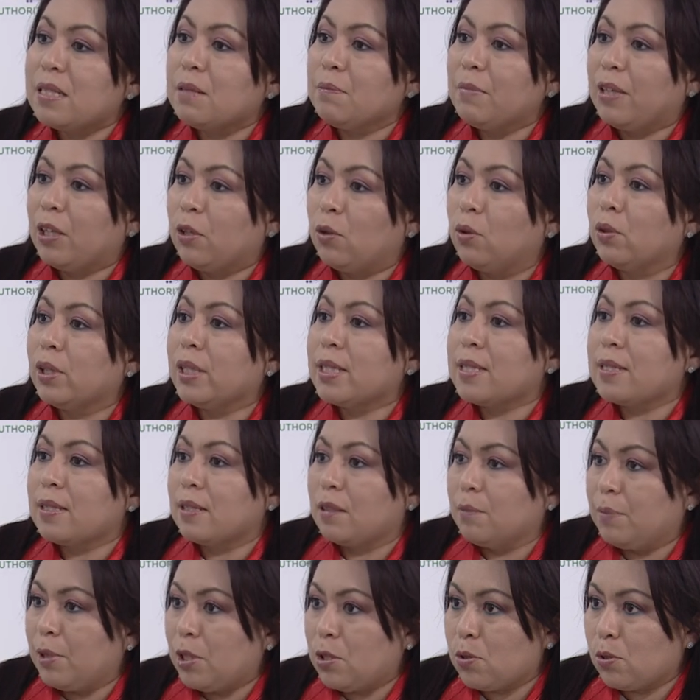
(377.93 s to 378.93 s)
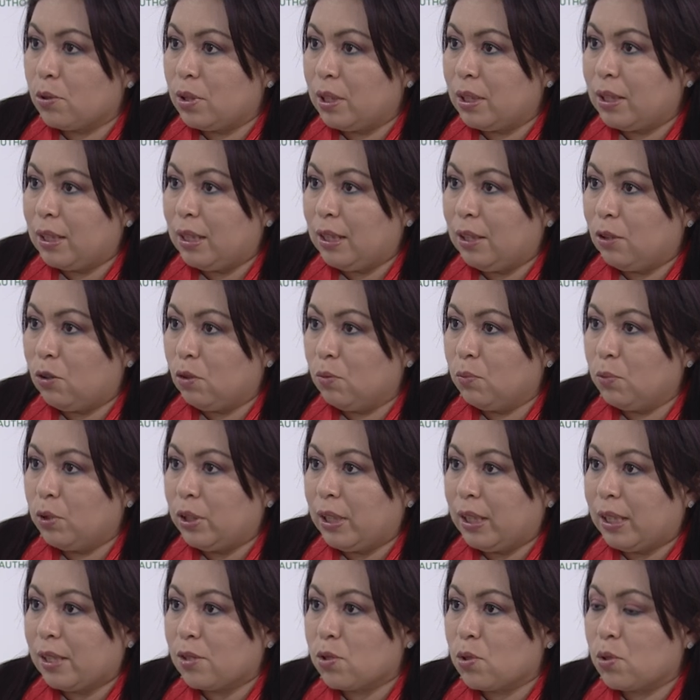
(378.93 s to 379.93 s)
y mejores servicios de
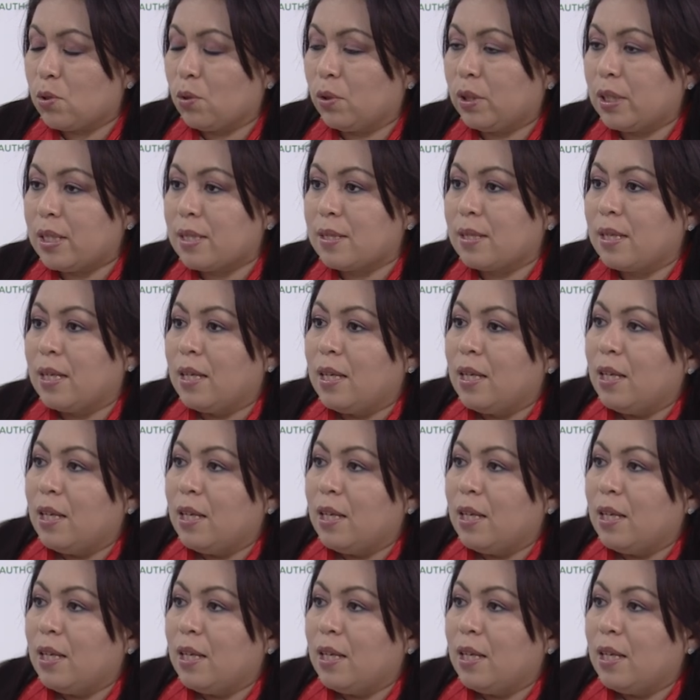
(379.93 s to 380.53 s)
telecomunicaciones,